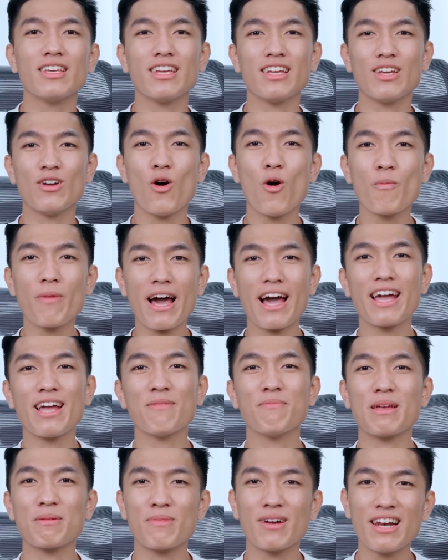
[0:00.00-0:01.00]
thì hôm nay
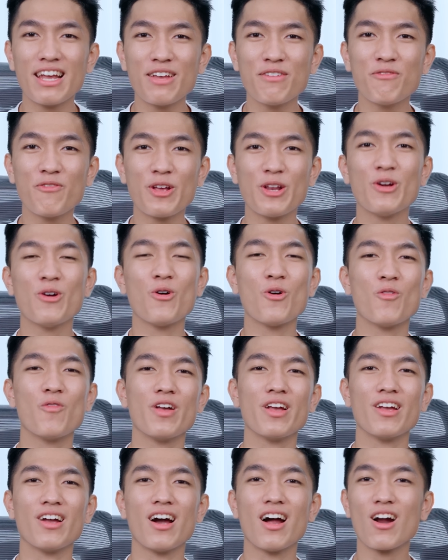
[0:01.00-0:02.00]
mình mới lên video
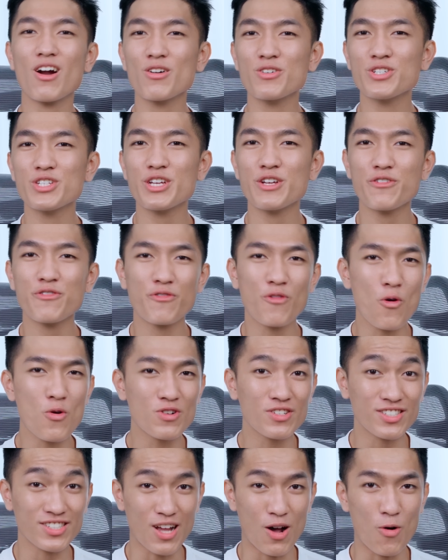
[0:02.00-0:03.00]
về RG
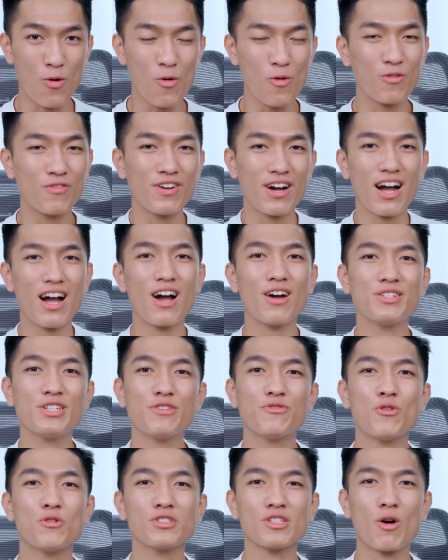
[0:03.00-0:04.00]
Phone 6 và RG
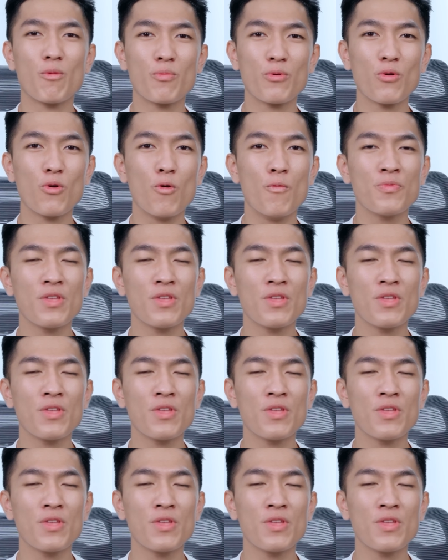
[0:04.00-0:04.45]
Phone 6 Pro